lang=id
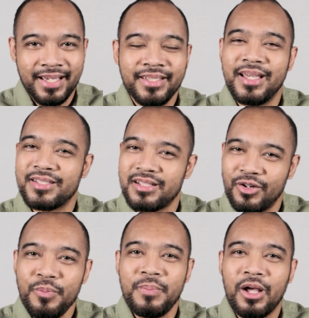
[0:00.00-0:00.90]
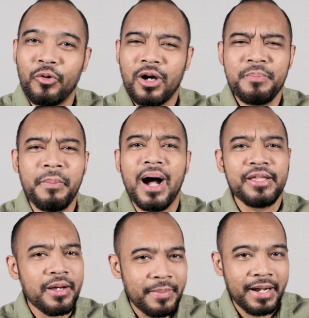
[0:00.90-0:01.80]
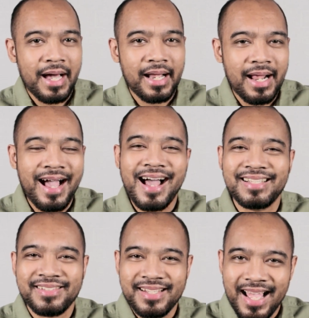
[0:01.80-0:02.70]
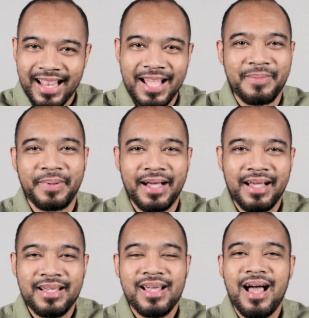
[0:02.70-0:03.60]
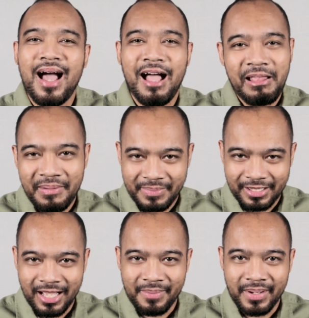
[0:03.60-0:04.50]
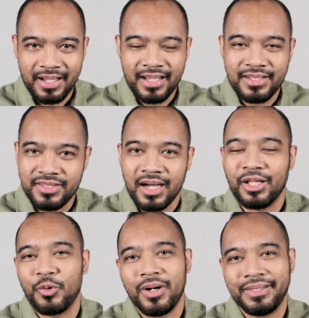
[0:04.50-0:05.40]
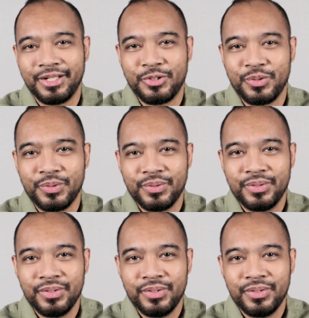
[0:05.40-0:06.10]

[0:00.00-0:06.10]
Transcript: Dia sanggup melakukan banyak perkara asal apa? Hal yang pertama, jangan khawatir dulu.